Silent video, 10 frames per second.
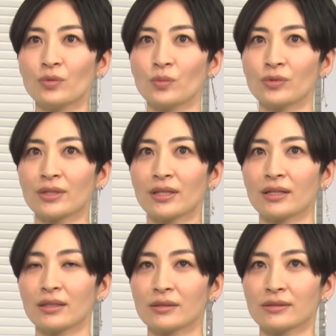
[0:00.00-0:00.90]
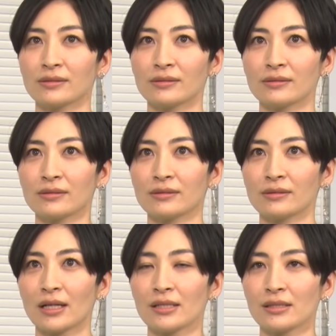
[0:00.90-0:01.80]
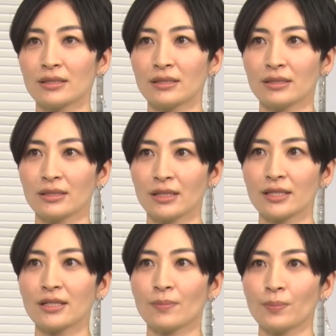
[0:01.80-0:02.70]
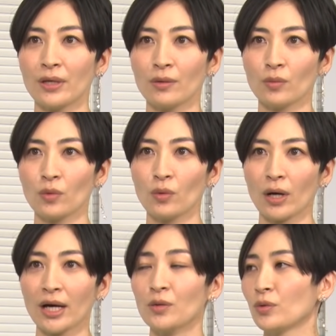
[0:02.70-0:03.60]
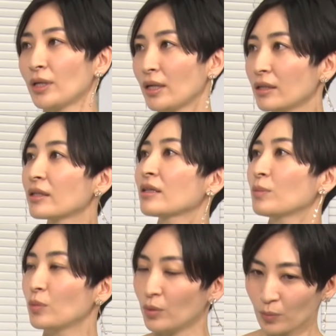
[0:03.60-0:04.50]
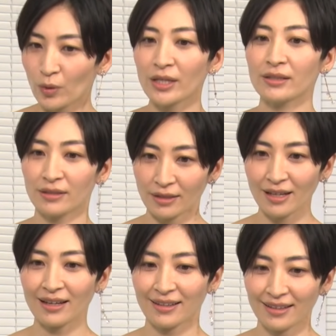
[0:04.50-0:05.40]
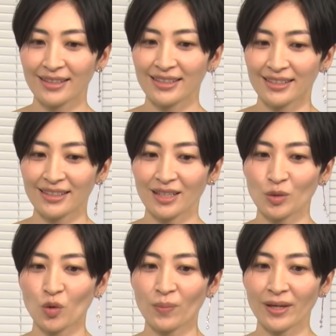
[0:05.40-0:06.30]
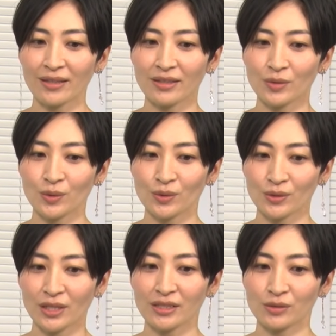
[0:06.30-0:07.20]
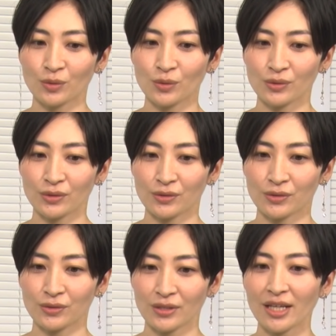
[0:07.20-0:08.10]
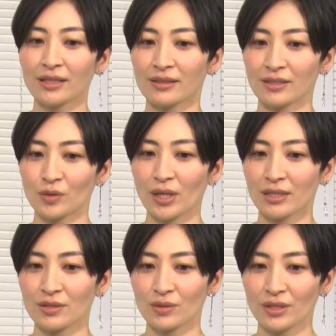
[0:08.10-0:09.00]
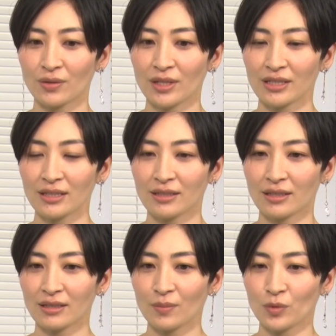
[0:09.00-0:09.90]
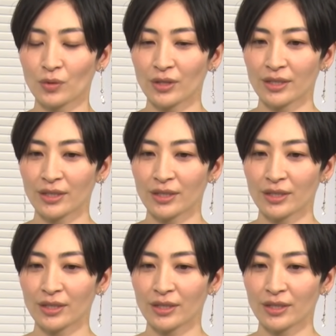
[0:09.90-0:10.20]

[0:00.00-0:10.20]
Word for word: 思ってなんか安心して前編をハードに描けた部分もあって。うん、透明っていう曲がすごくねきっと劇場でご覧になった方も、